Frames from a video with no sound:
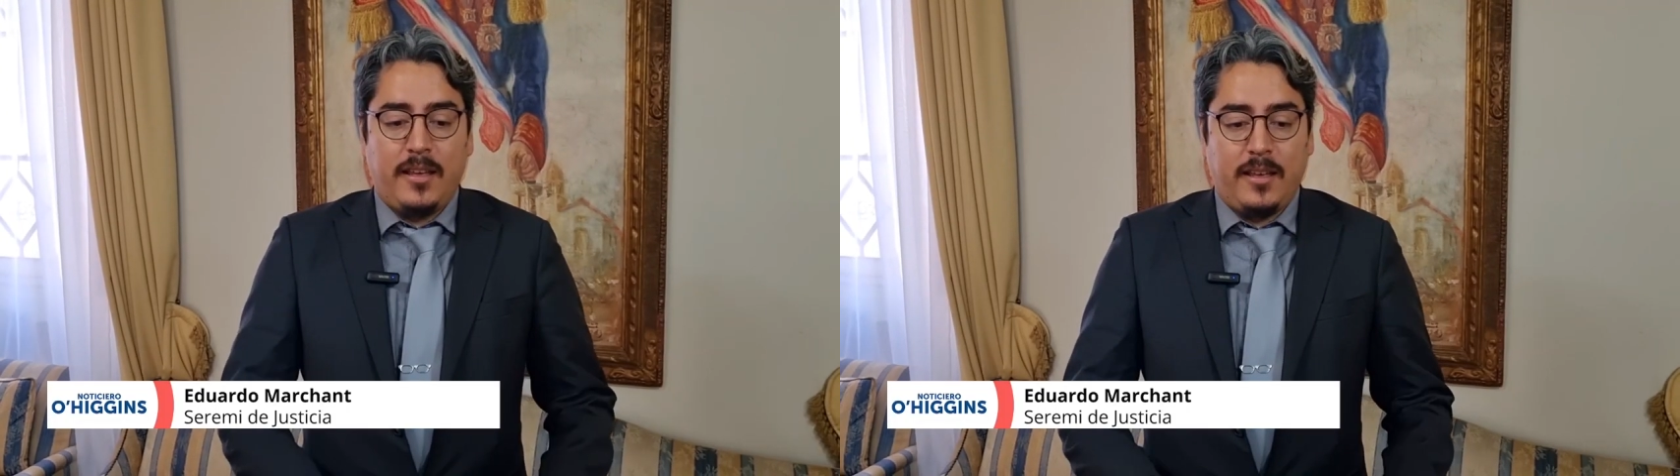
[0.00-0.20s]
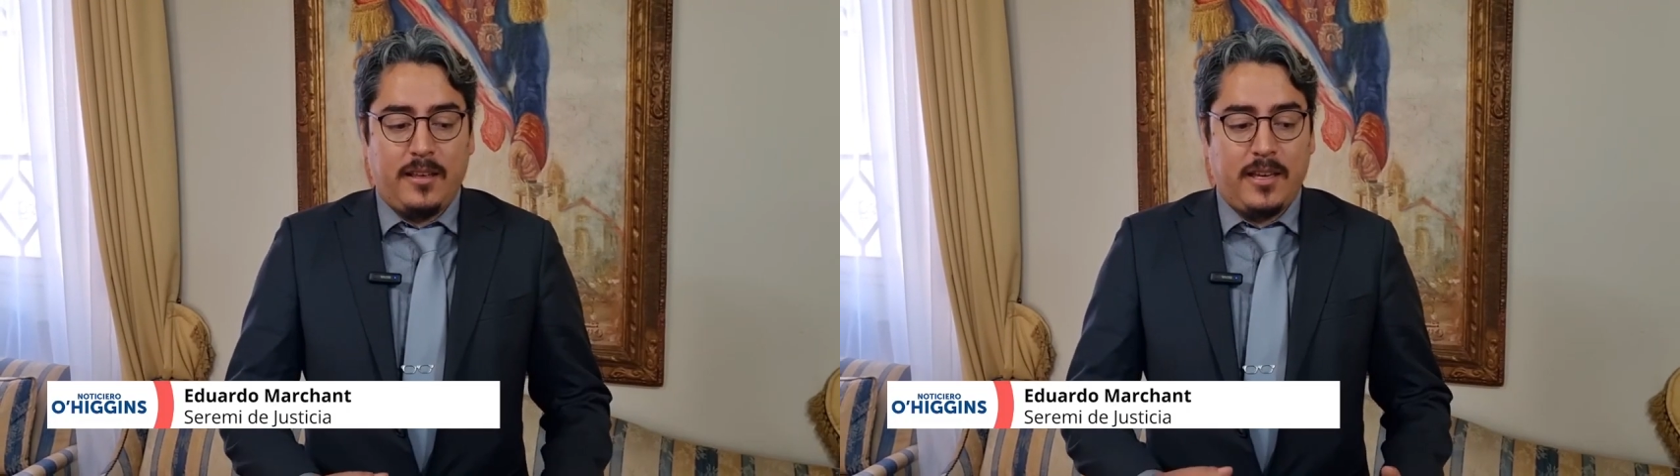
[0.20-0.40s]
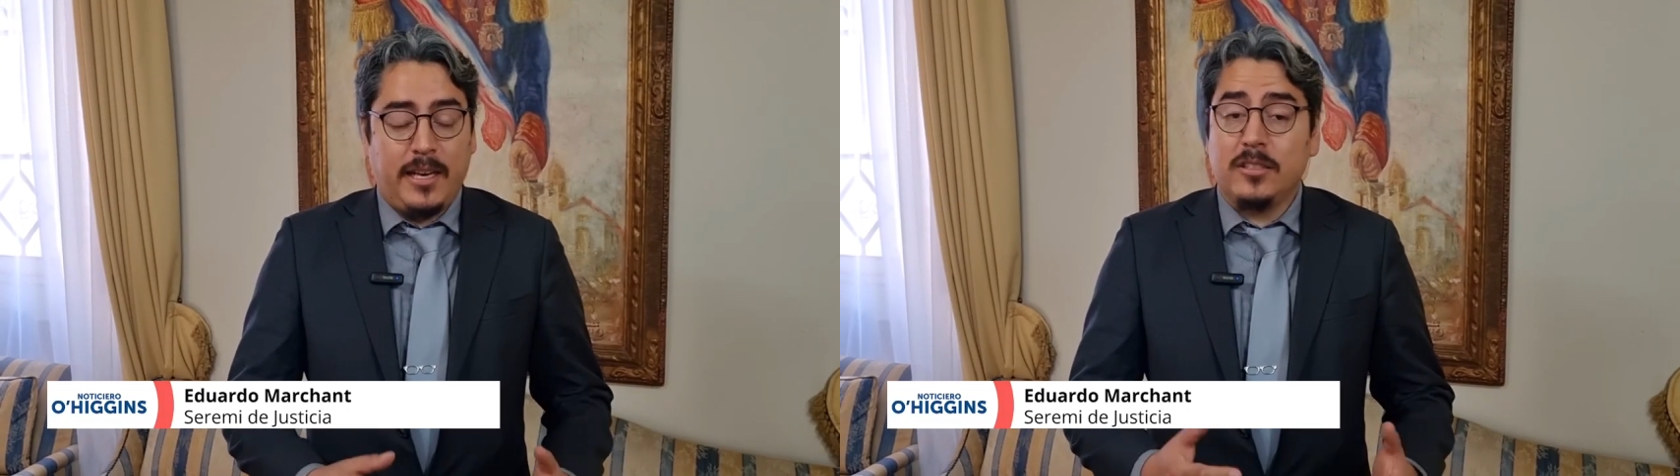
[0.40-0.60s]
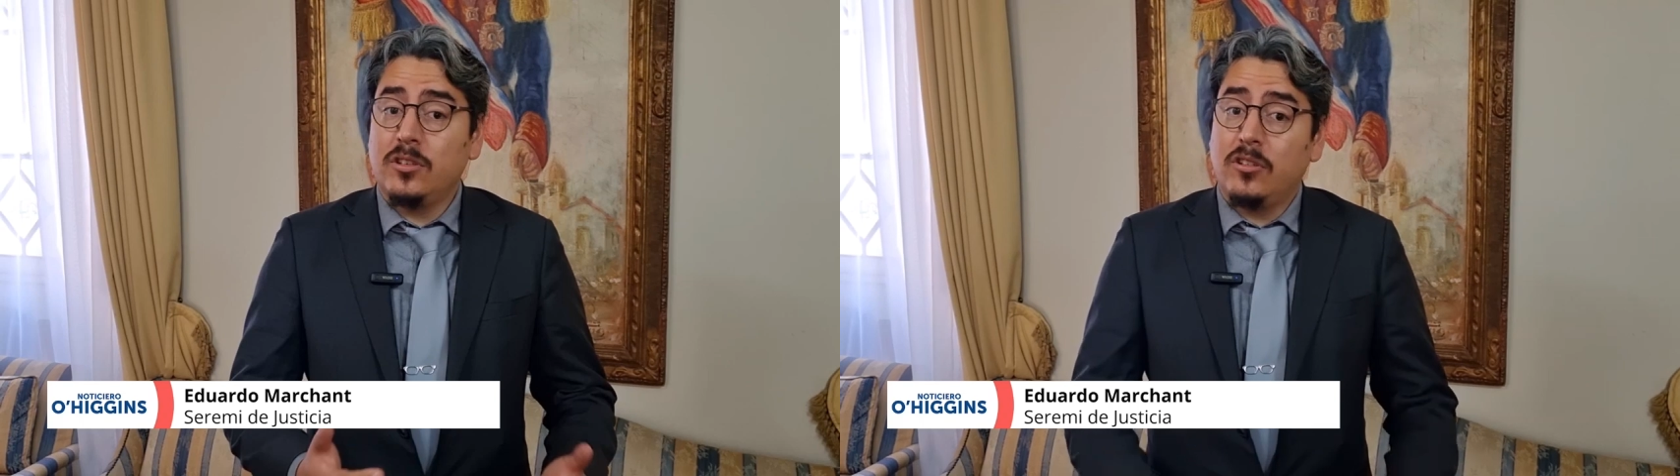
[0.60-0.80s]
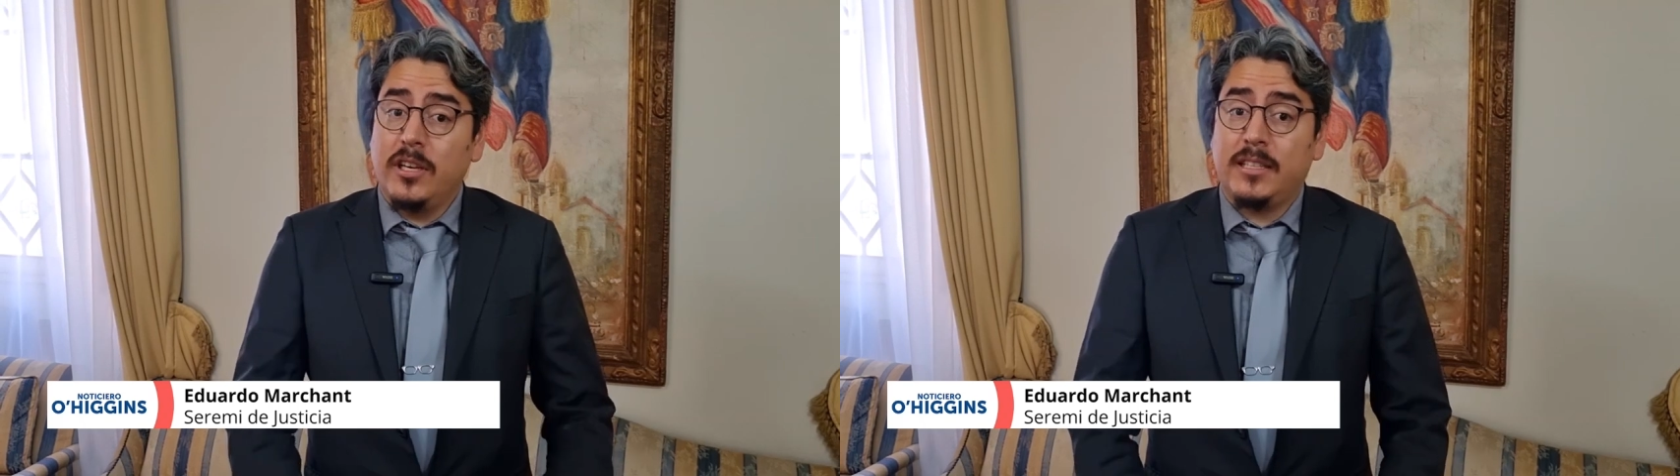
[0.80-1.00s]
eh,
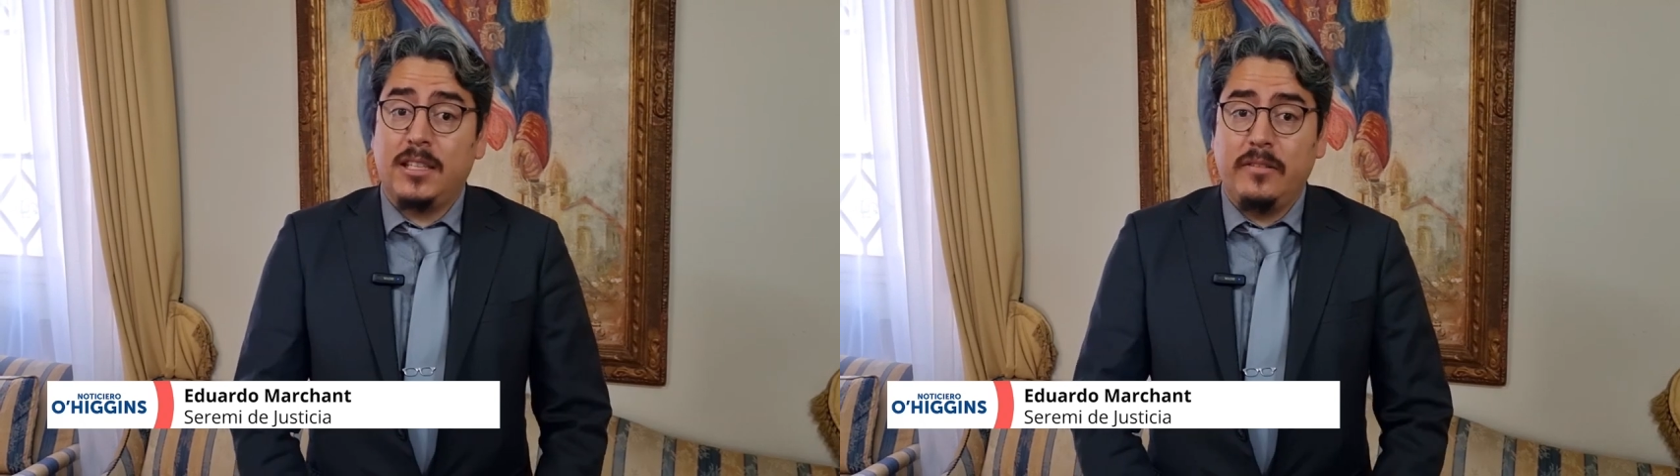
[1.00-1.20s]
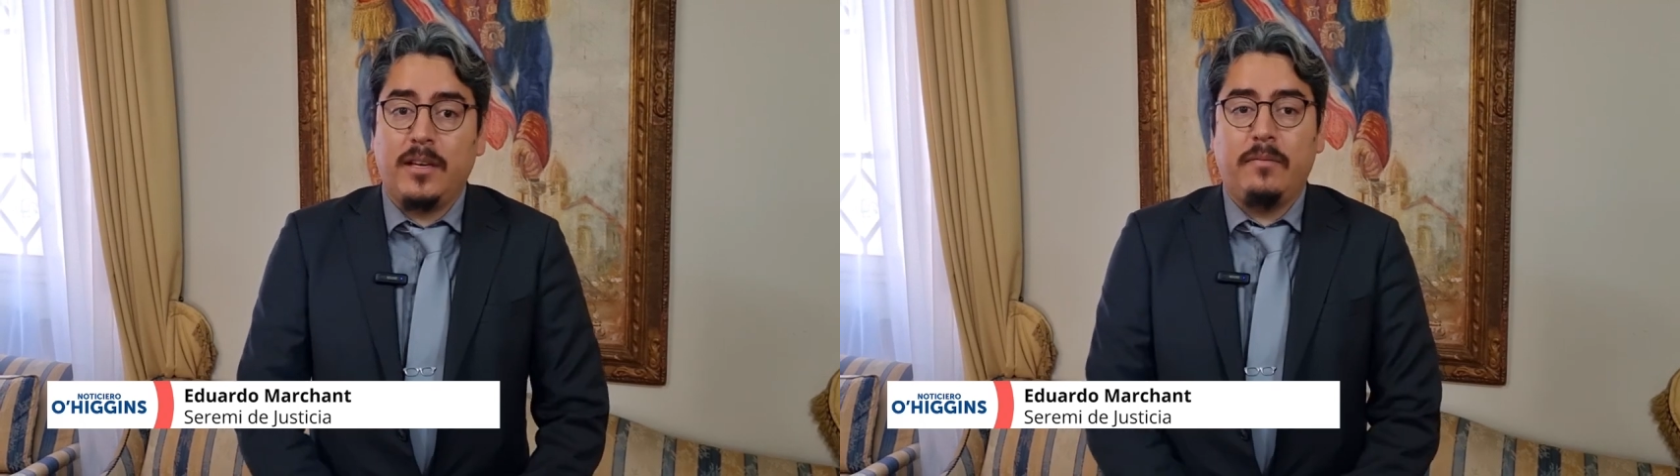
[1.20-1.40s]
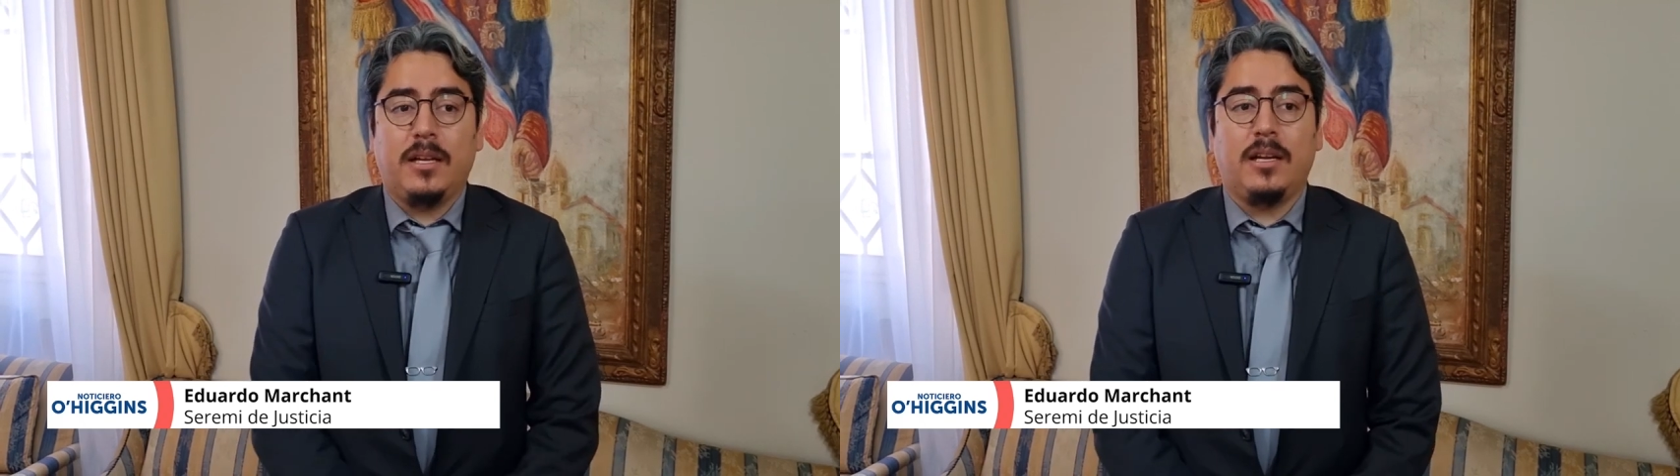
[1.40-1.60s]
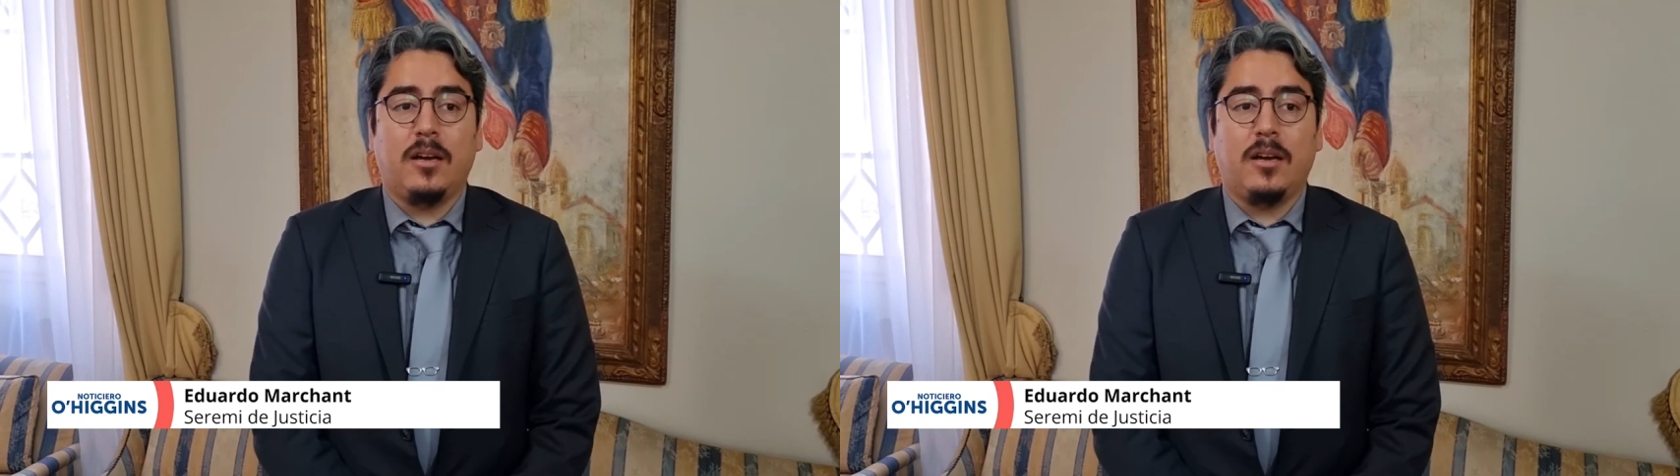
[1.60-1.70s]
creación colectiva,